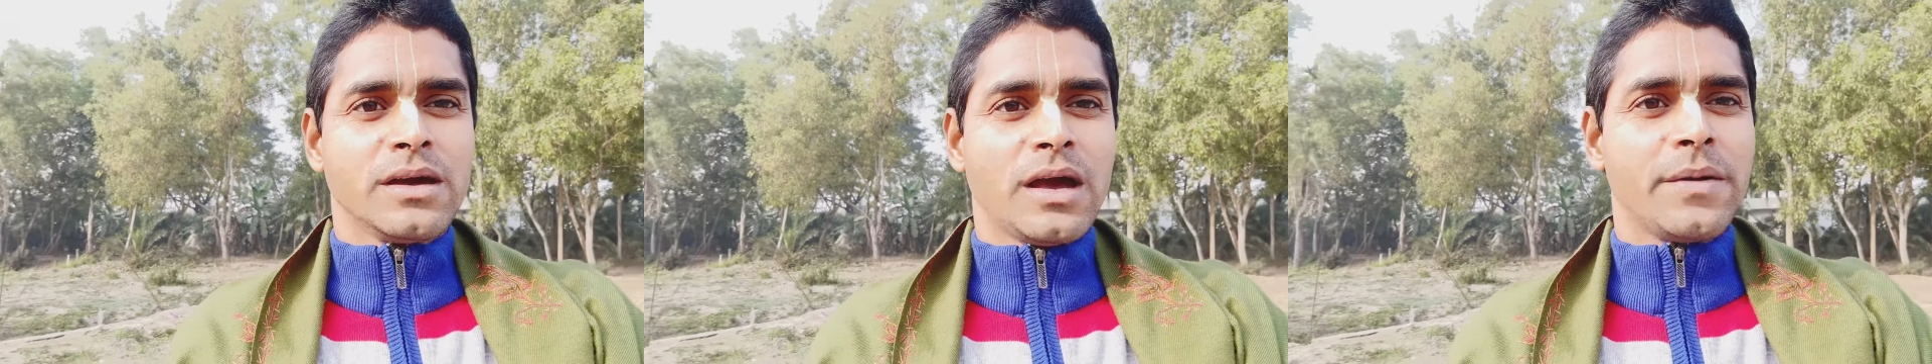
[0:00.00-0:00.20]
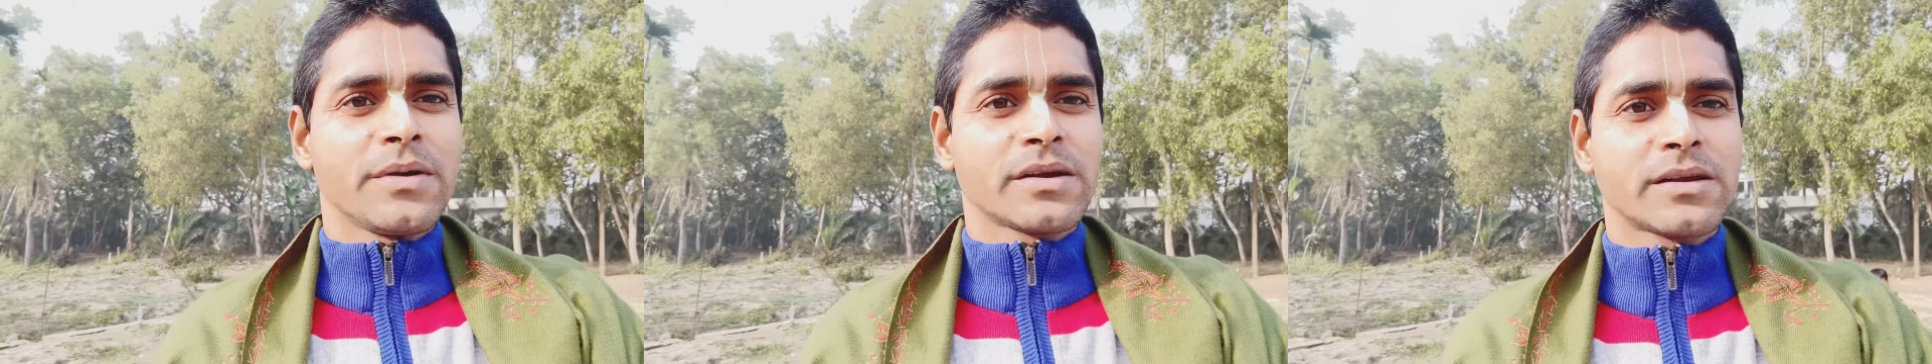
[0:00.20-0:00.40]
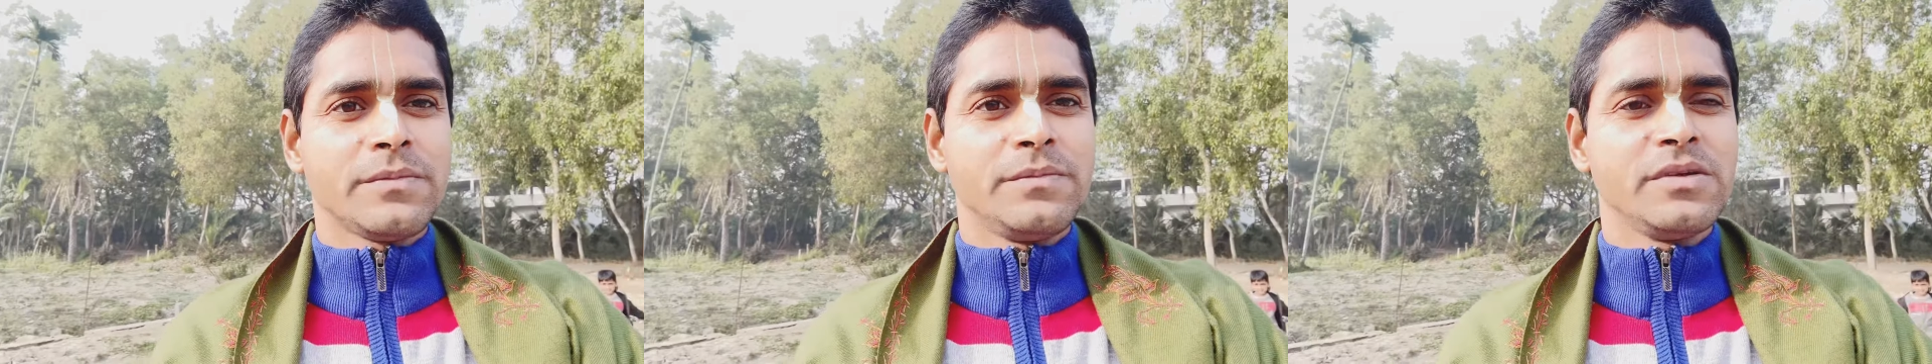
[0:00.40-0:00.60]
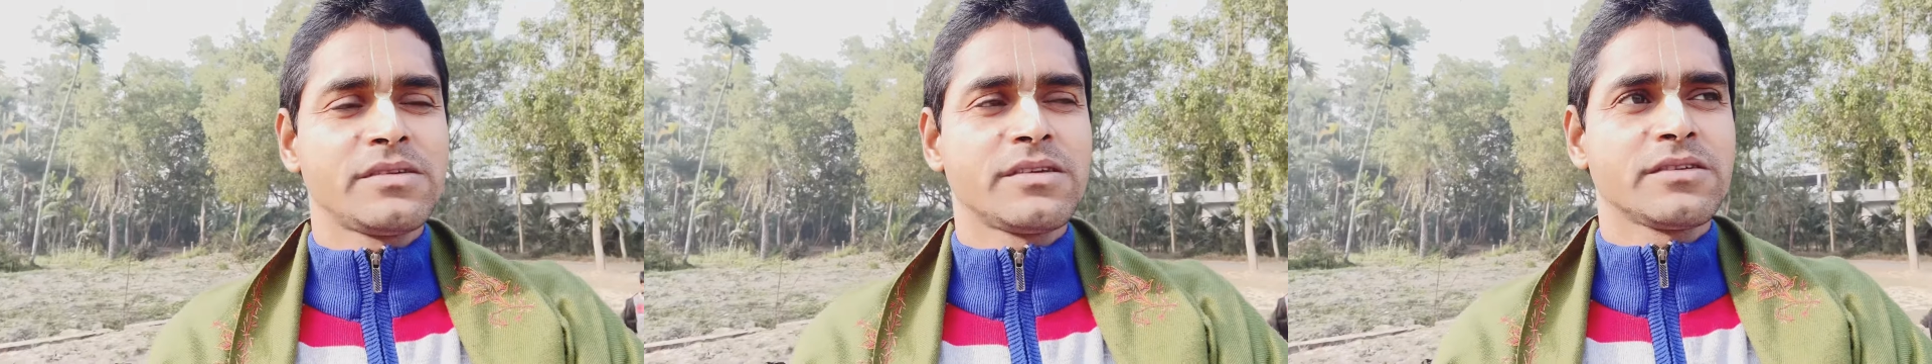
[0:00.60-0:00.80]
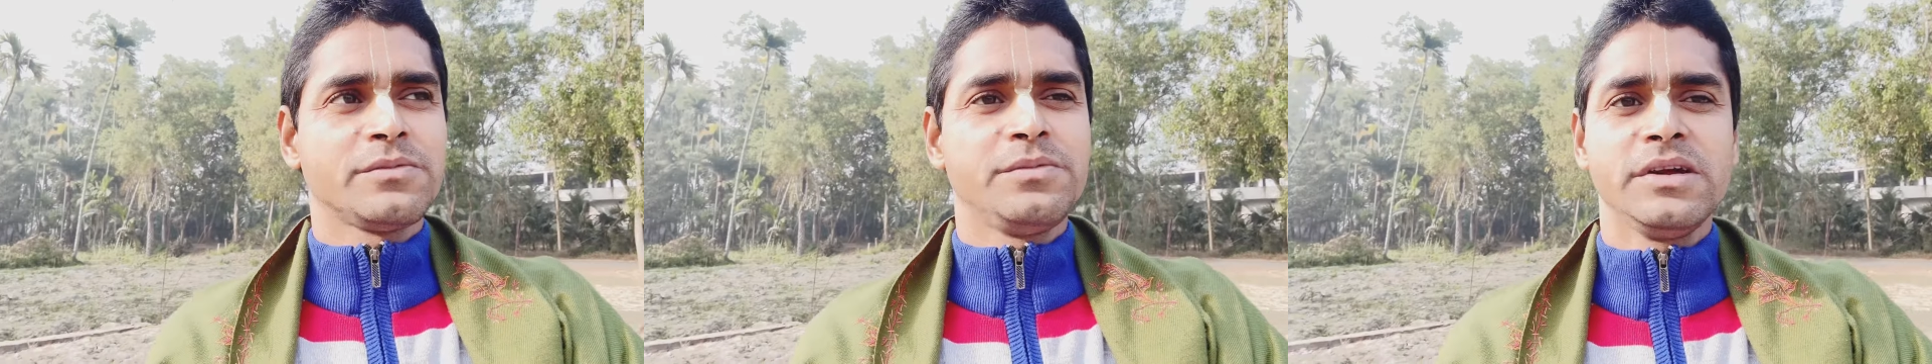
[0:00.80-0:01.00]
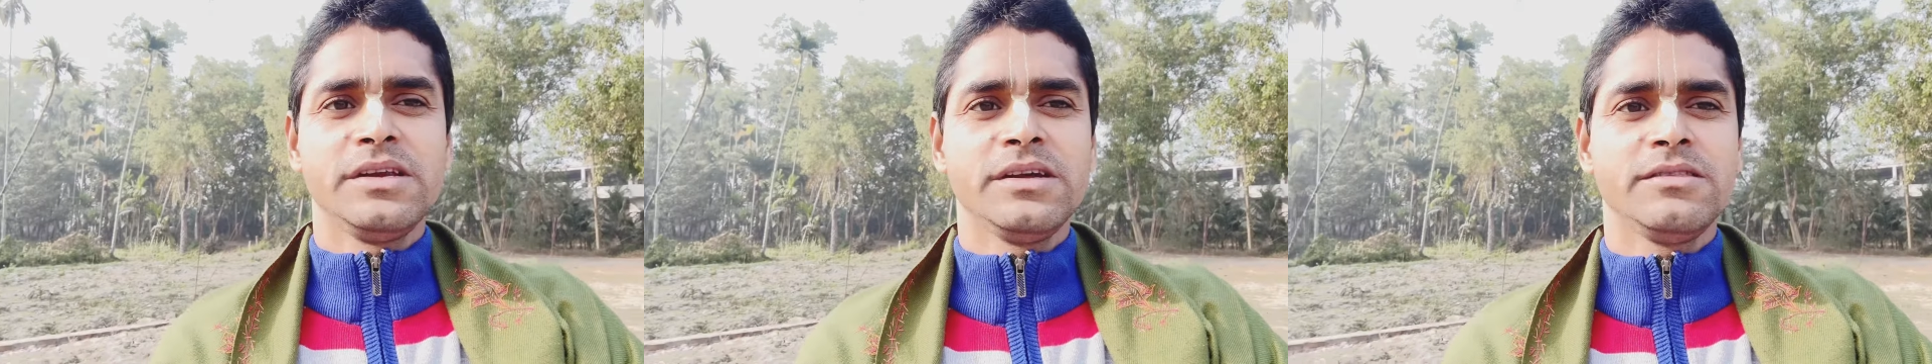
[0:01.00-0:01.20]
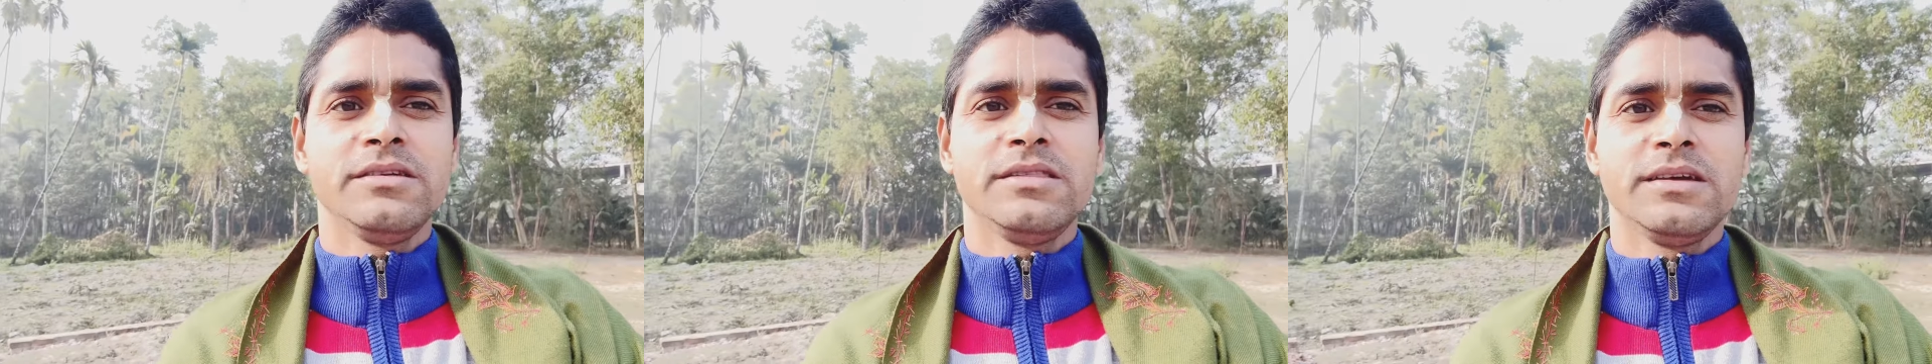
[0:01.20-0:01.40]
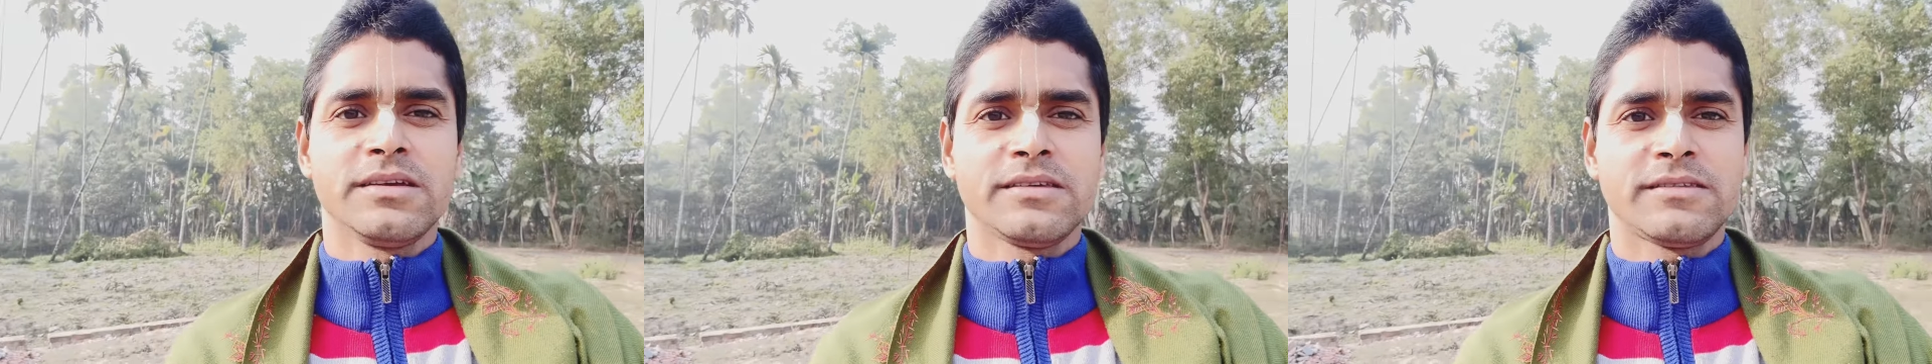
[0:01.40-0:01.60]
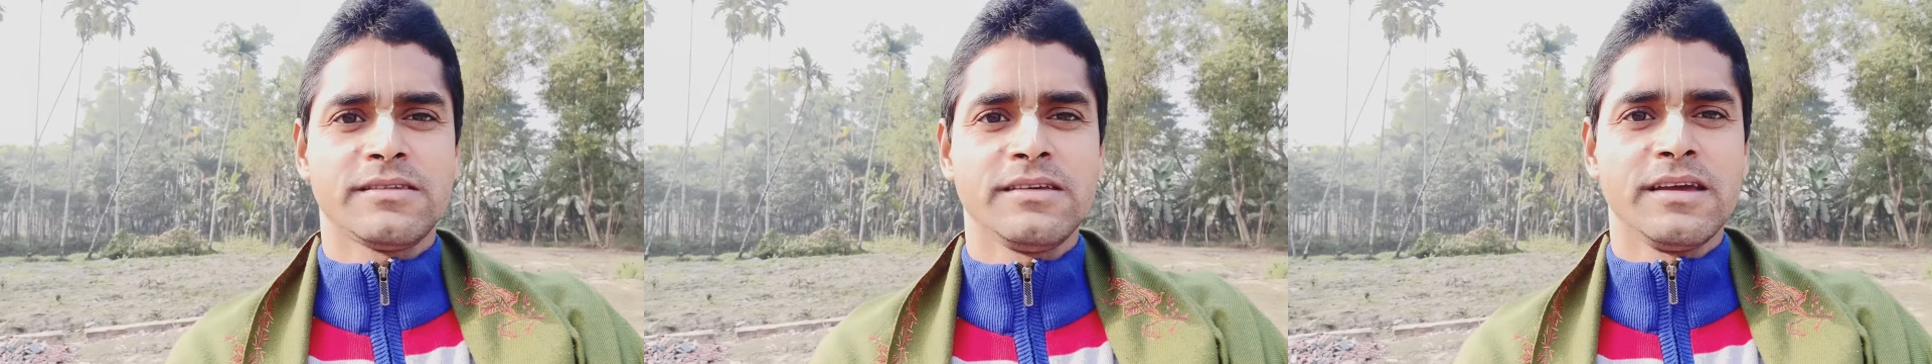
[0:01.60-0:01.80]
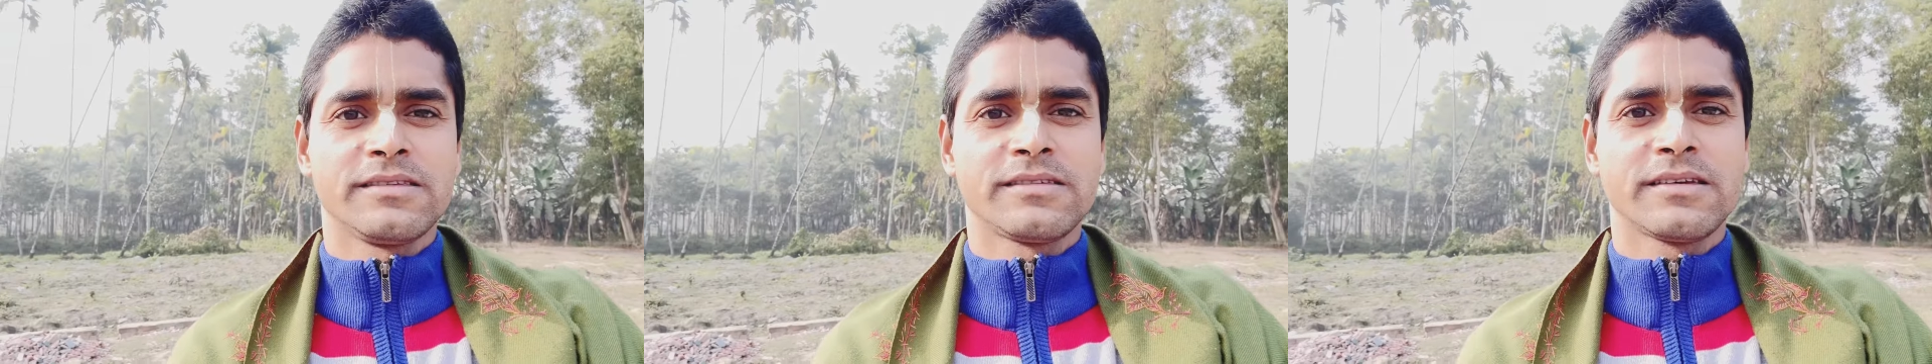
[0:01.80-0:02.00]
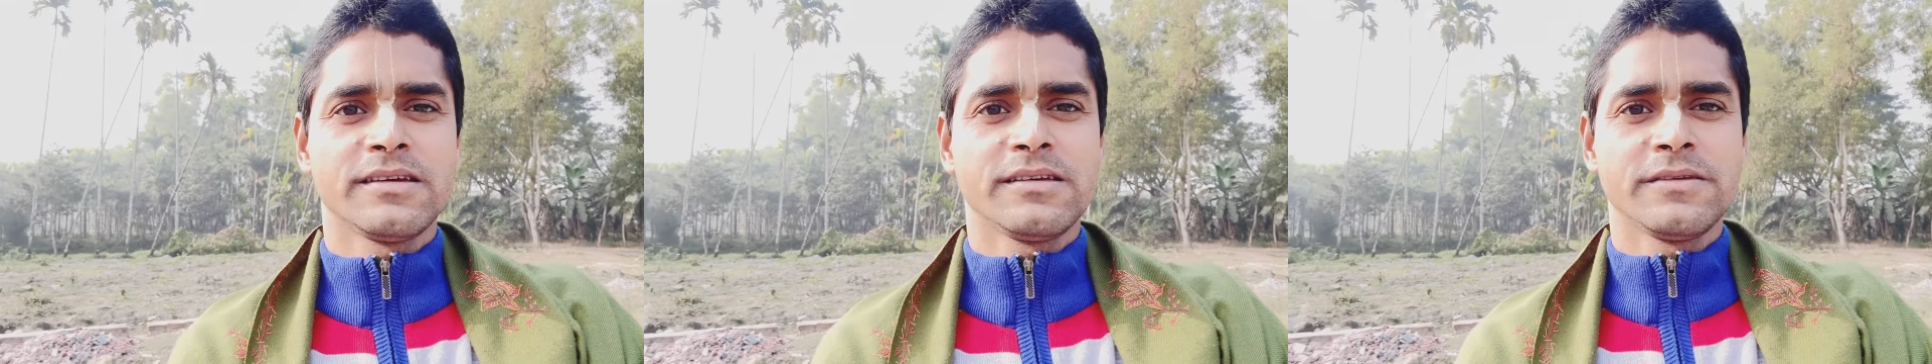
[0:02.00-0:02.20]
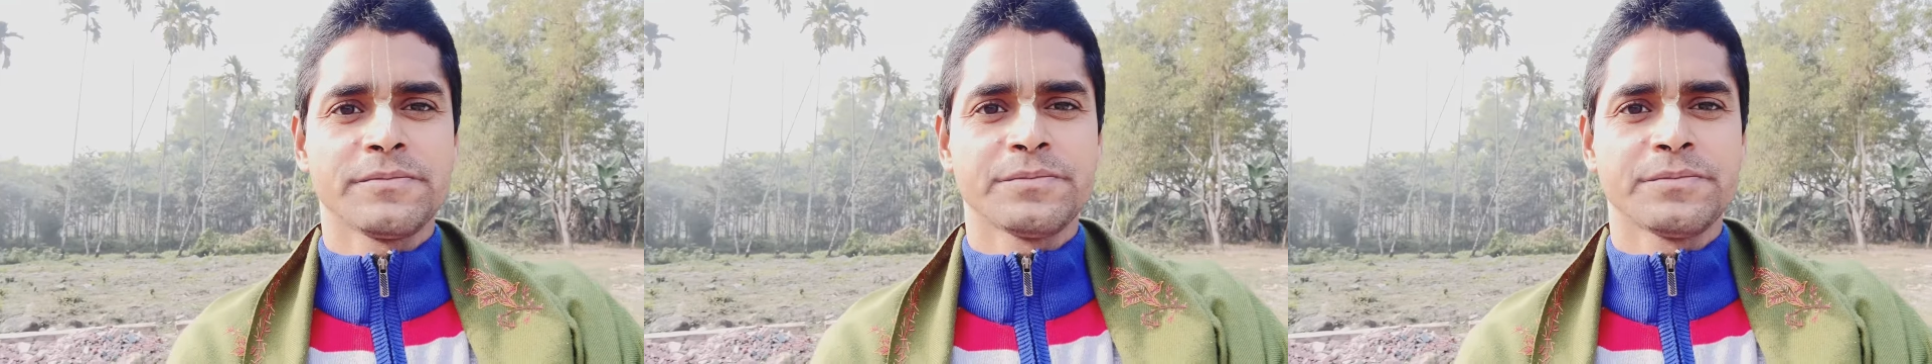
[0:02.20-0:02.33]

আমি একটা বিশেষ ভিডিও দিতে এসেছি আজকের